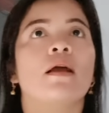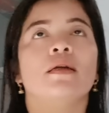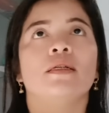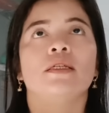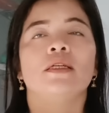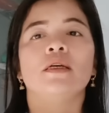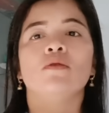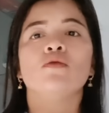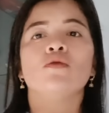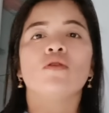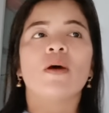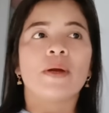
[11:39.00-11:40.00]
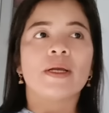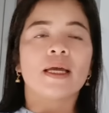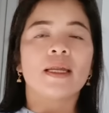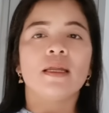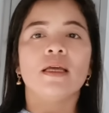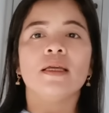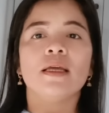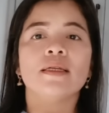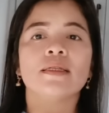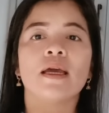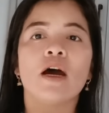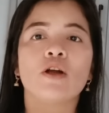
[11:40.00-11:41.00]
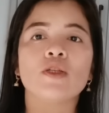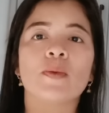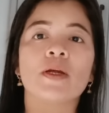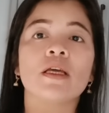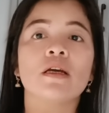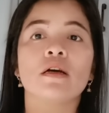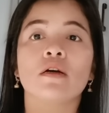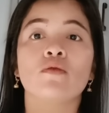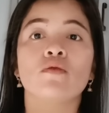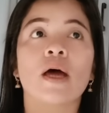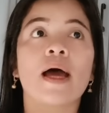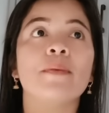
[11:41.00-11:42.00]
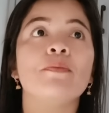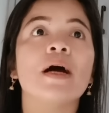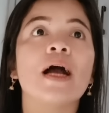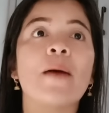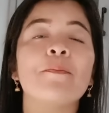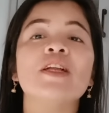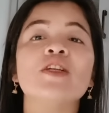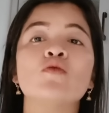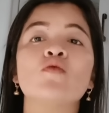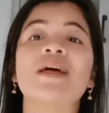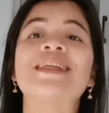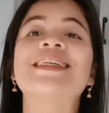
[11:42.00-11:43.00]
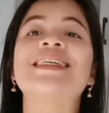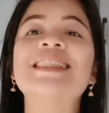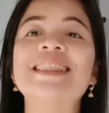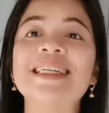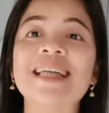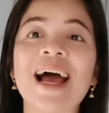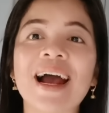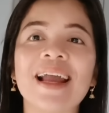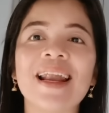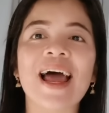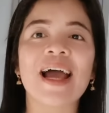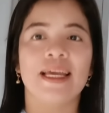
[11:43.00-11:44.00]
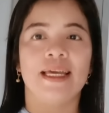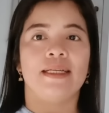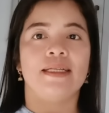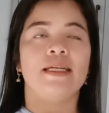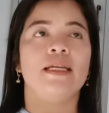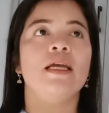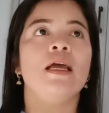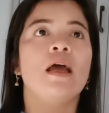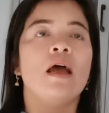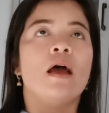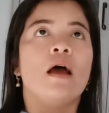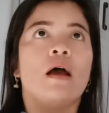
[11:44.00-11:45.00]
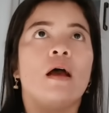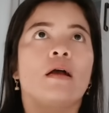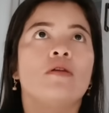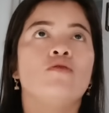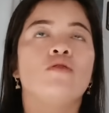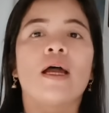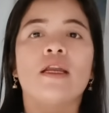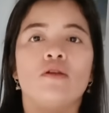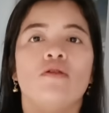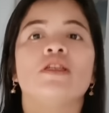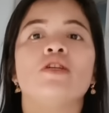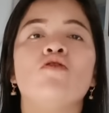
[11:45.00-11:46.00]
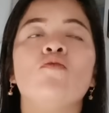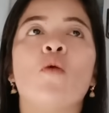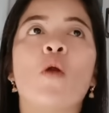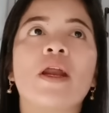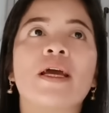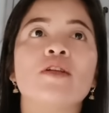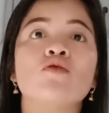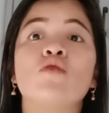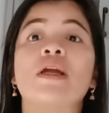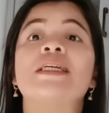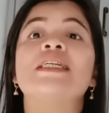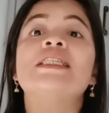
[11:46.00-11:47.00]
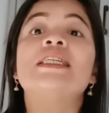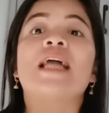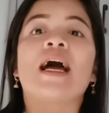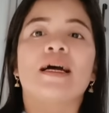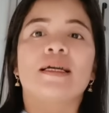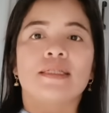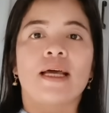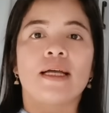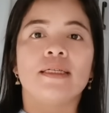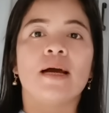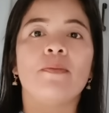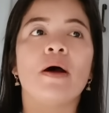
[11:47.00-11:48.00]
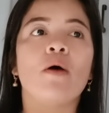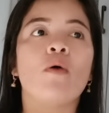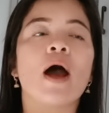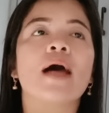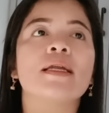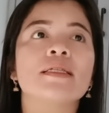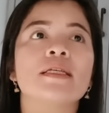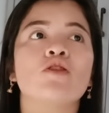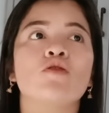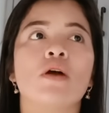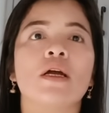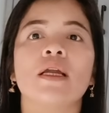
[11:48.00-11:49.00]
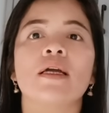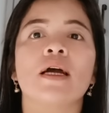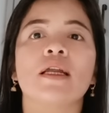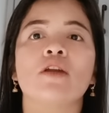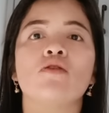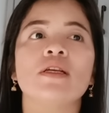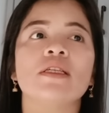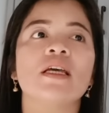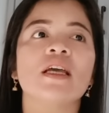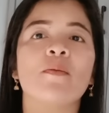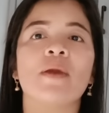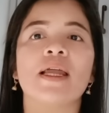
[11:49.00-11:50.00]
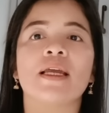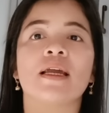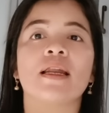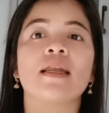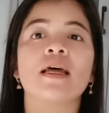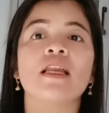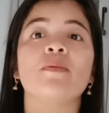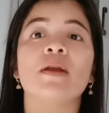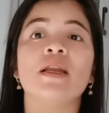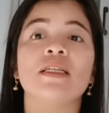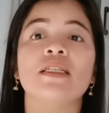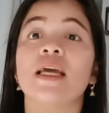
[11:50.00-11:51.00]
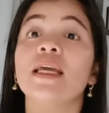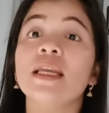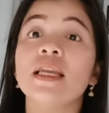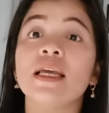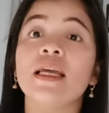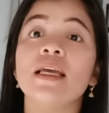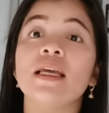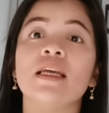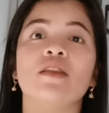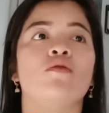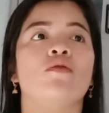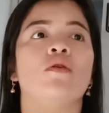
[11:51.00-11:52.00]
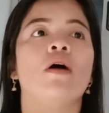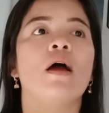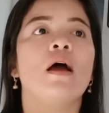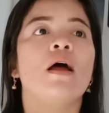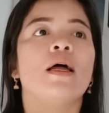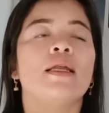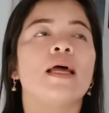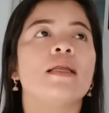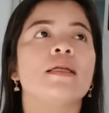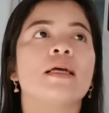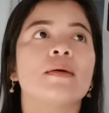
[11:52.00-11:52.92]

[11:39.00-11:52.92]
jadi untuk dapatkan niknya saya harus pergi ke kedutaan mengambil surat keterangan lahir jadi kedutaan Indonesia itu mengeluarkan surat keterangan saja bahwa ada satu warga negara Indonesia yang melahirkan anak di Malaysia ini gitu dan